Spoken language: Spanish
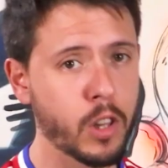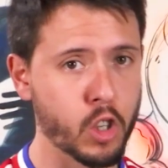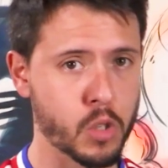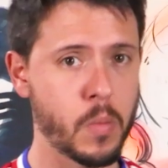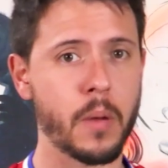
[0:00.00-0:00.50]
en
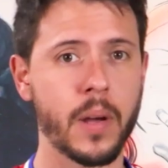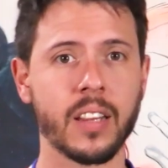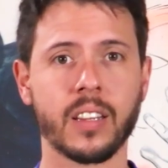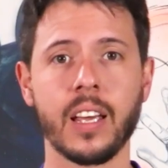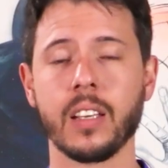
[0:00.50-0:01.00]

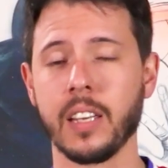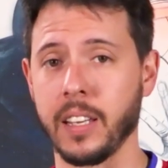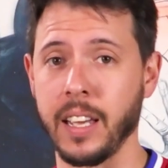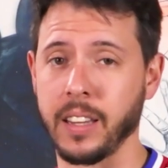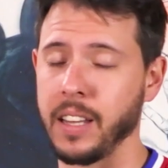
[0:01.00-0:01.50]
2020
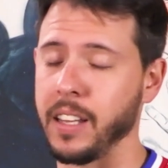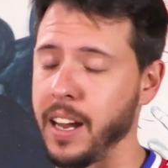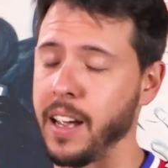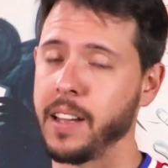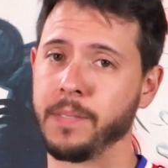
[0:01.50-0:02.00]
y ya
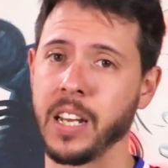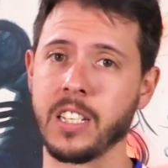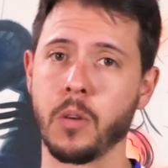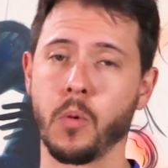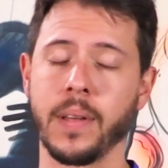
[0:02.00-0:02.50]
tendría en
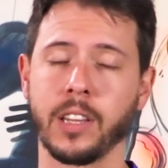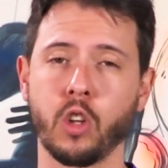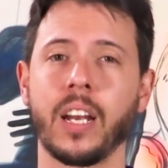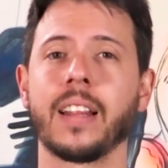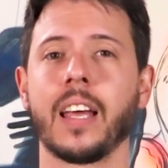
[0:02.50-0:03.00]
ese
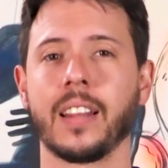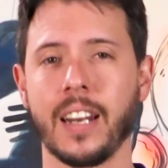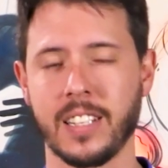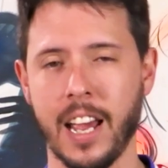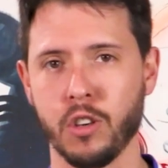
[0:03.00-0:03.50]
momento
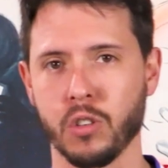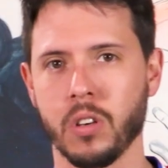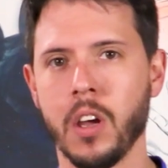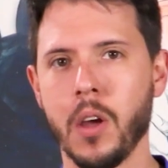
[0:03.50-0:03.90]
33 años